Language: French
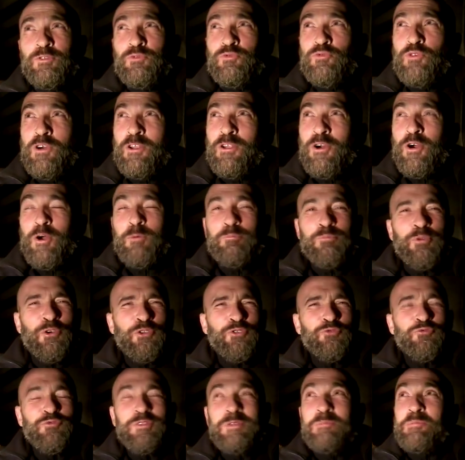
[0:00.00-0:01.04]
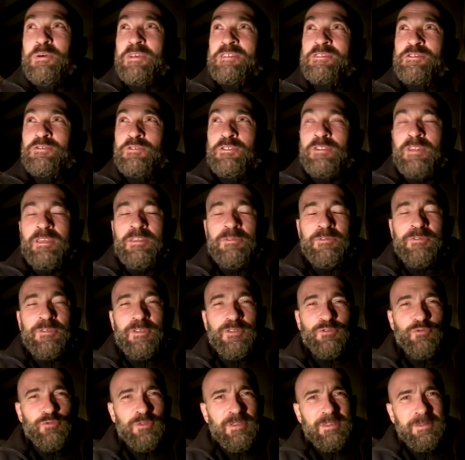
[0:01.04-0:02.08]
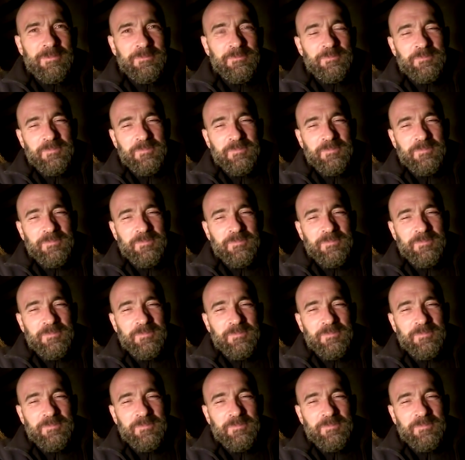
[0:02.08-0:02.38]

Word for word: Ou alors bonne nuit parce que là il fait nuit.